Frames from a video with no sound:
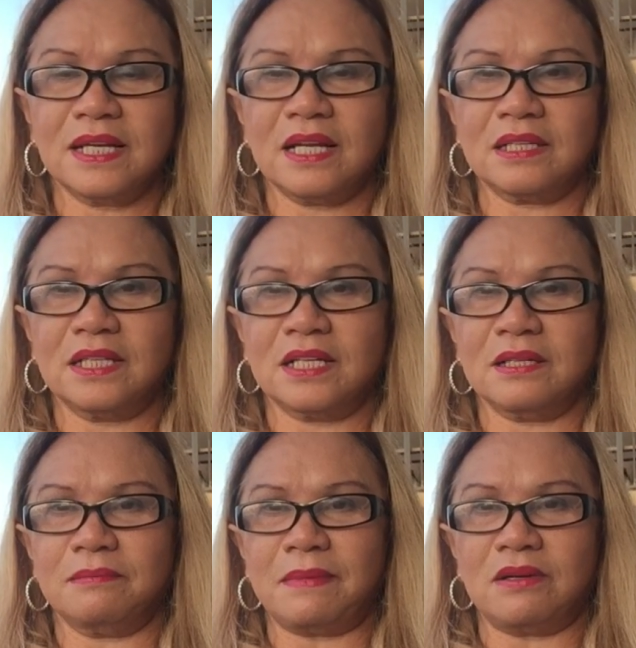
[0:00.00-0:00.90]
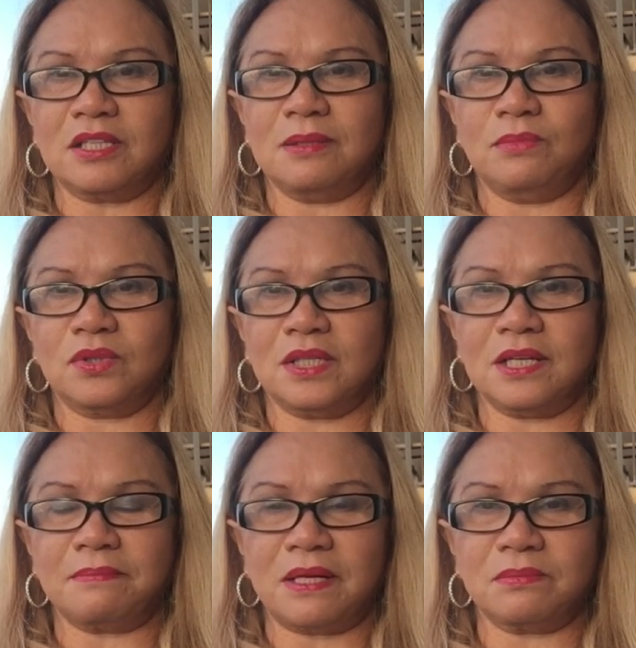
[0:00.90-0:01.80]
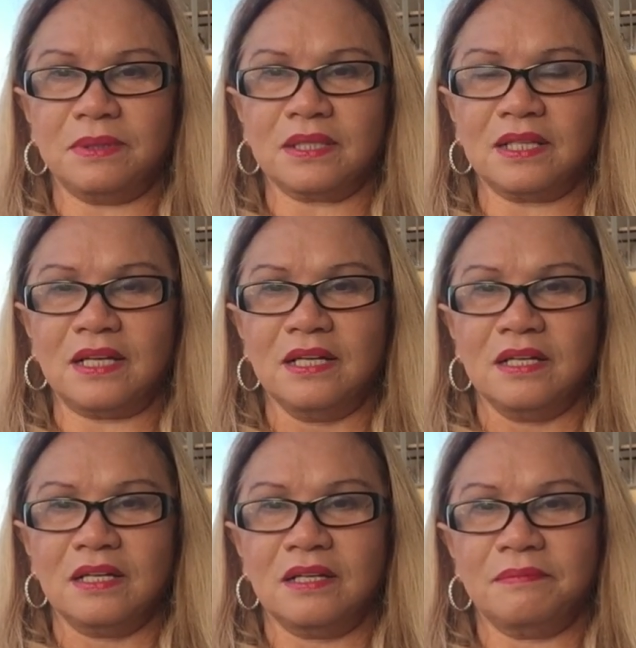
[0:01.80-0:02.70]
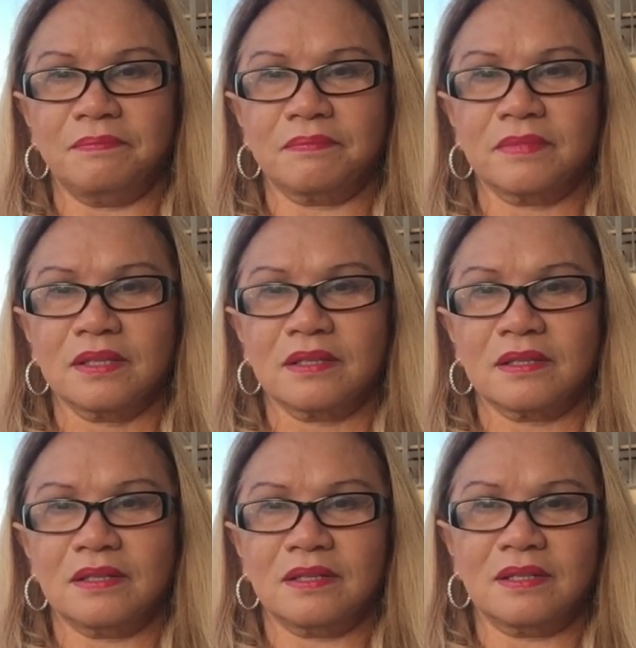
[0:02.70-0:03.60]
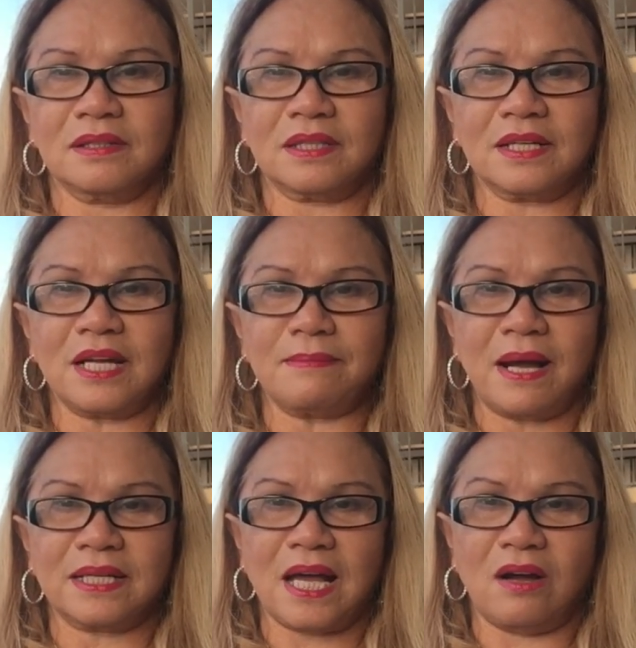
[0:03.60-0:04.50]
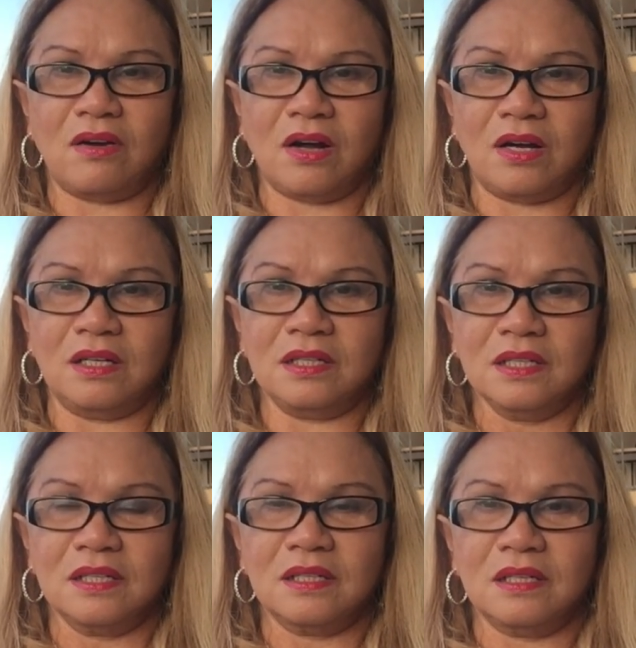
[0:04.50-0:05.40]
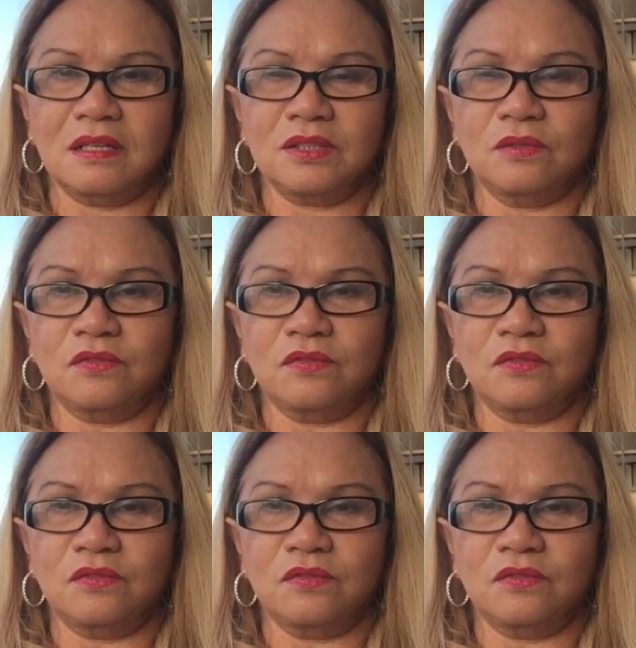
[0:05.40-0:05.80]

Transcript: nghe nói thì cái bão đó thì muốn nói các bạn biết là um, uh, tất cả bạn nào ở uh,